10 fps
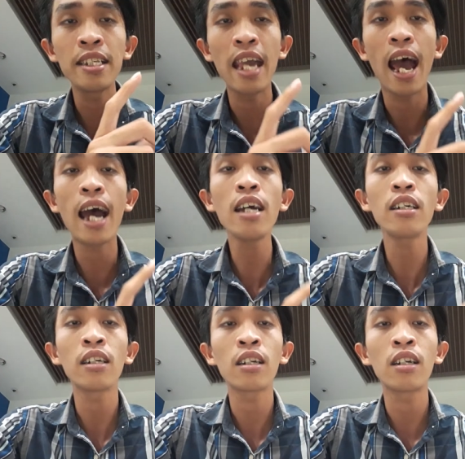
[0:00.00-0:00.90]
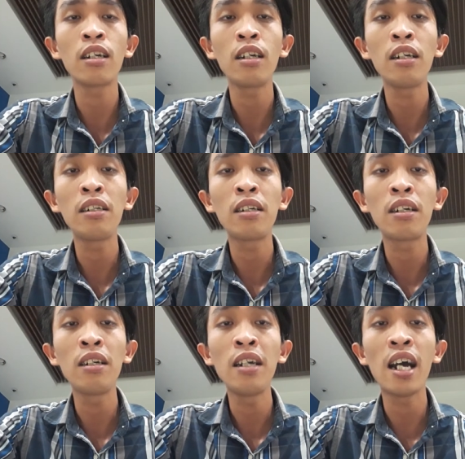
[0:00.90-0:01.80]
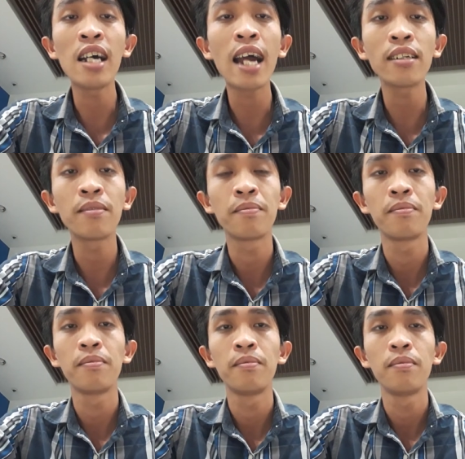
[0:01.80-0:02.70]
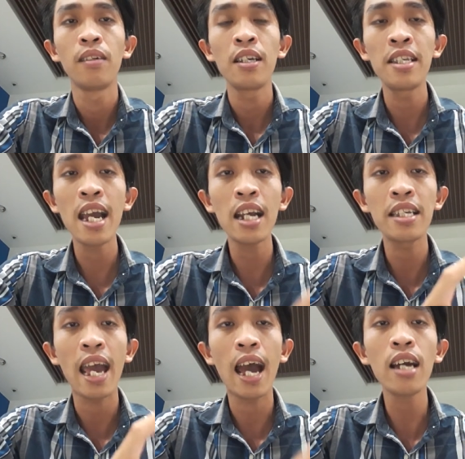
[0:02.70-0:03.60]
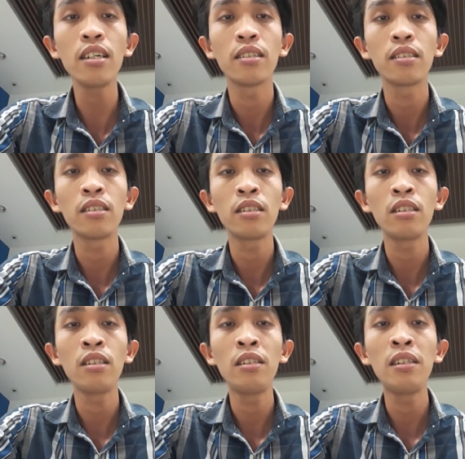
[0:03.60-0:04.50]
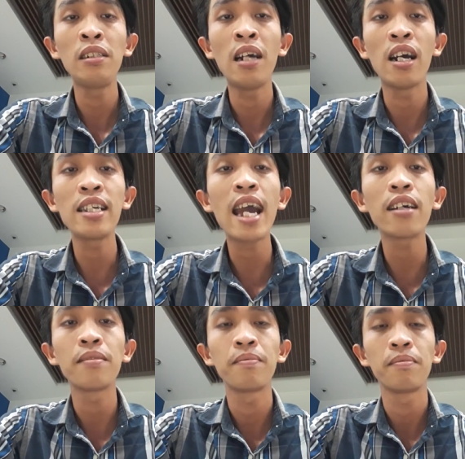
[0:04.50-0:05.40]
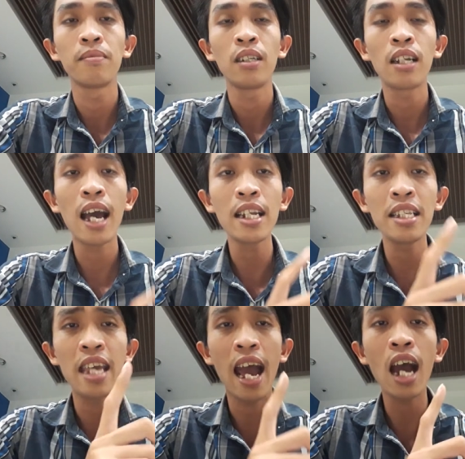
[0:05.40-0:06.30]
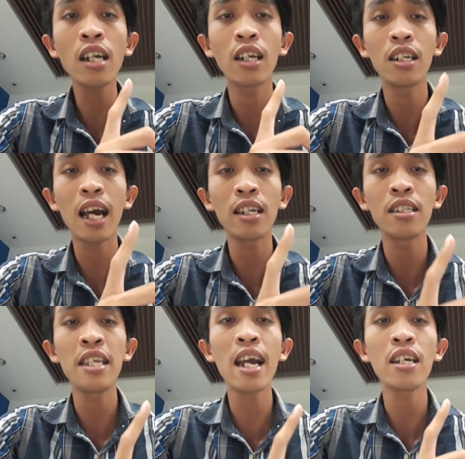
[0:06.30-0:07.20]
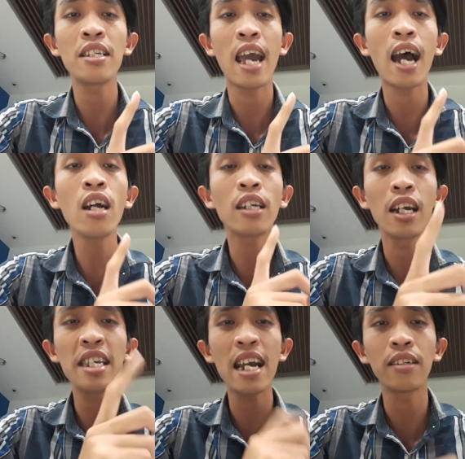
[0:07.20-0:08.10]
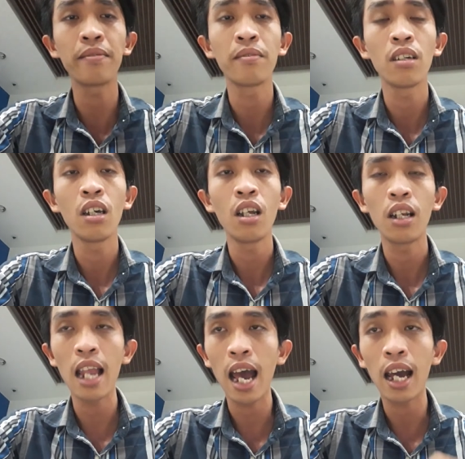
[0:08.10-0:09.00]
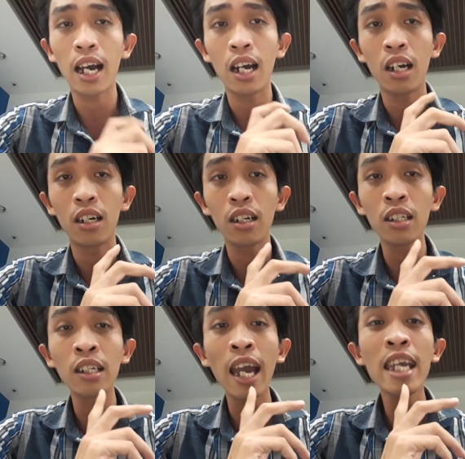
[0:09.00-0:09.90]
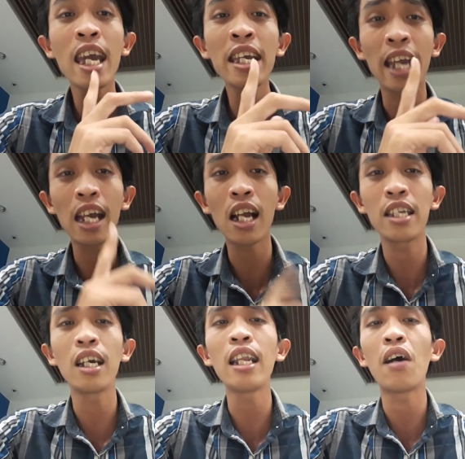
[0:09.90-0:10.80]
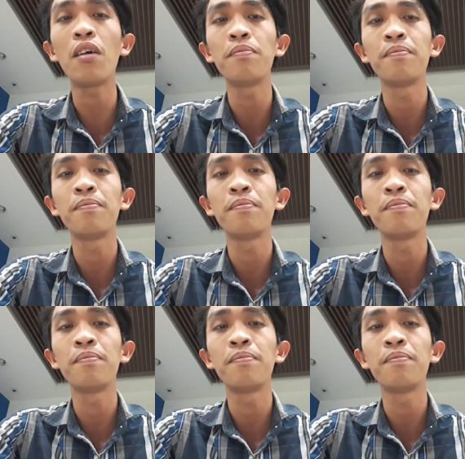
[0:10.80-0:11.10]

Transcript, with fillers: giả tự hành nhân giả tự nhân thanh giả tự thanh nhân giả tự nhân là cái ý nghĩa là như thế nào không